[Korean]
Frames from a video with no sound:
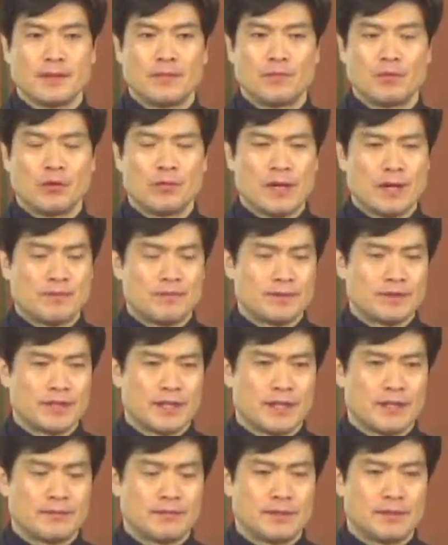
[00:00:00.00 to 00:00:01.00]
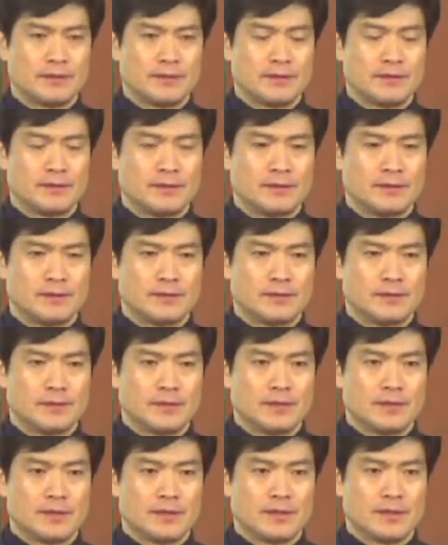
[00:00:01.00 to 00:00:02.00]
몸이 아픈 사람은
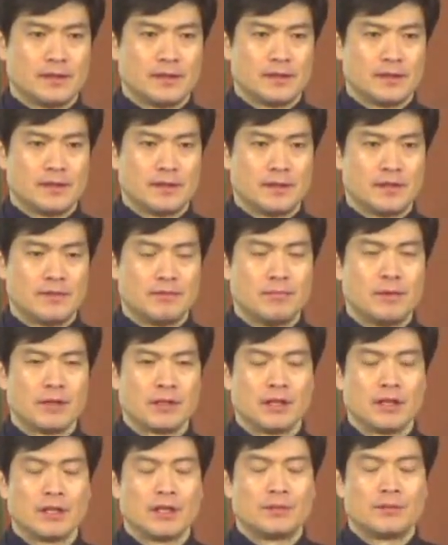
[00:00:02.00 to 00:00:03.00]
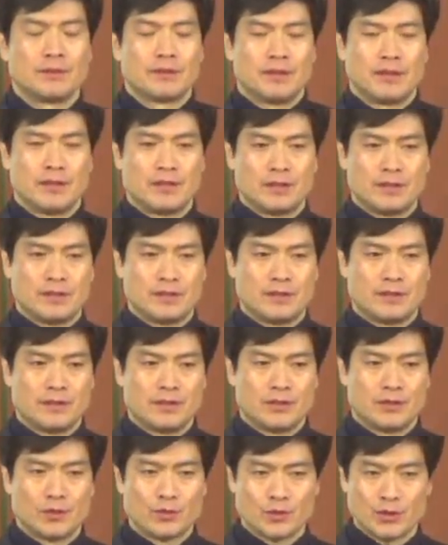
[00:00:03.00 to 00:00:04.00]
먹는 것부터
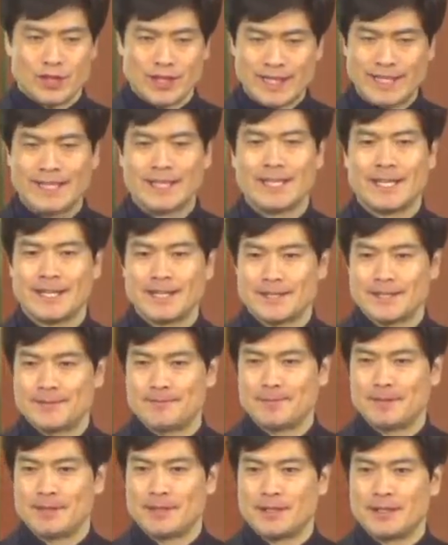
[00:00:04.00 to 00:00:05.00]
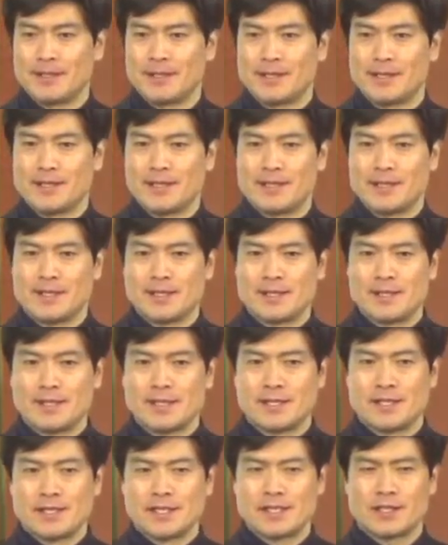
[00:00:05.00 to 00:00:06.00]
조절해야 된다 했습니다.
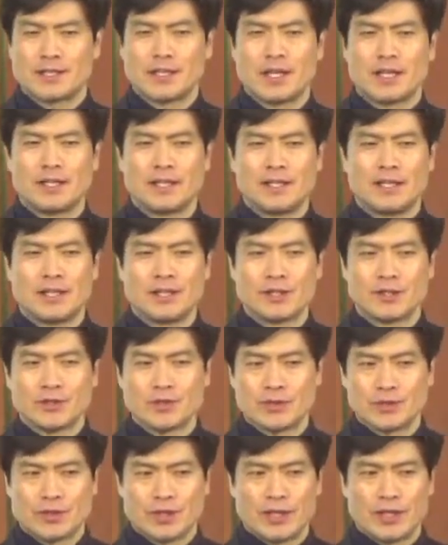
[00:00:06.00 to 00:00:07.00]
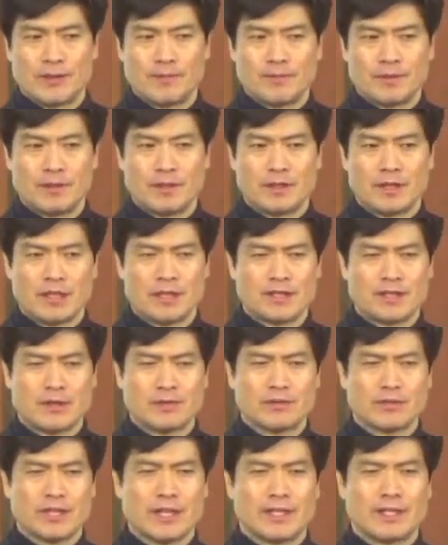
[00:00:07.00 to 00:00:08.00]
식단을 조절해야 합니다. 나는
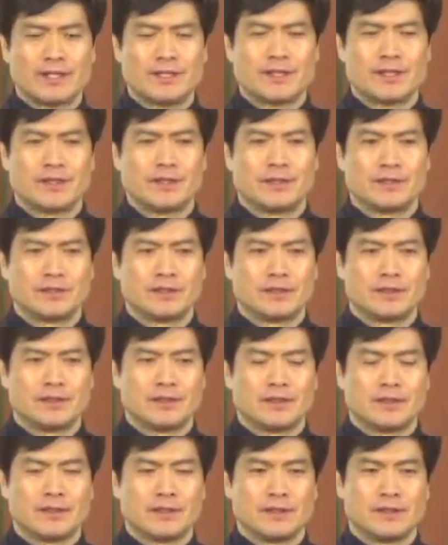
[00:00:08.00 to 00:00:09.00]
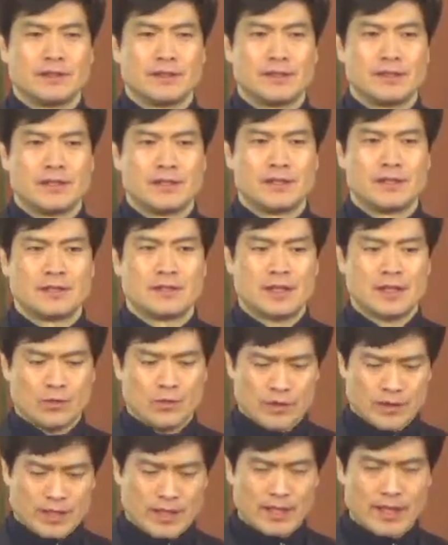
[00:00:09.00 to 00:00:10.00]
자꾸 살이 쪄. 나는
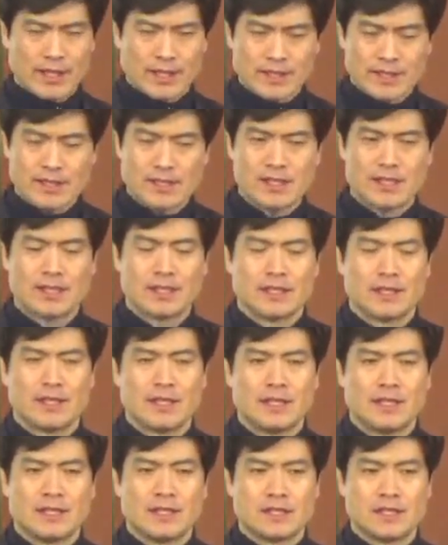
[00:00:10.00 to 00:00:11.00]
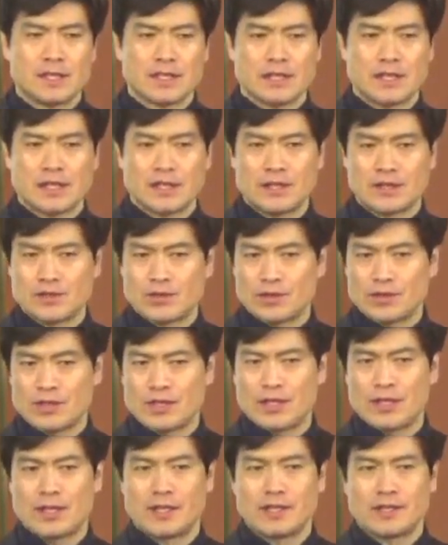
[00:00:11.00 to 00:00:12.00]
왜 살이 안 찌지? 식단을
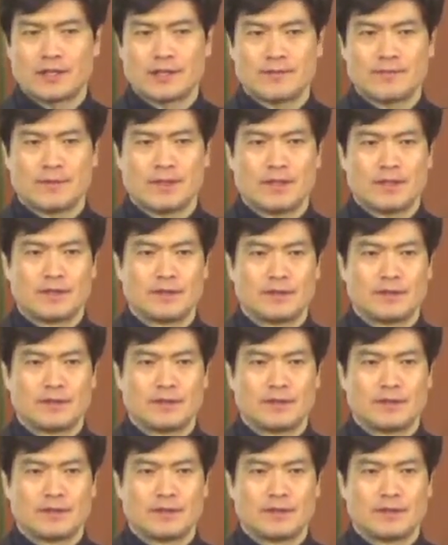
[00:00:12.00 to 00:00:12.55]
조절해라 했습니다.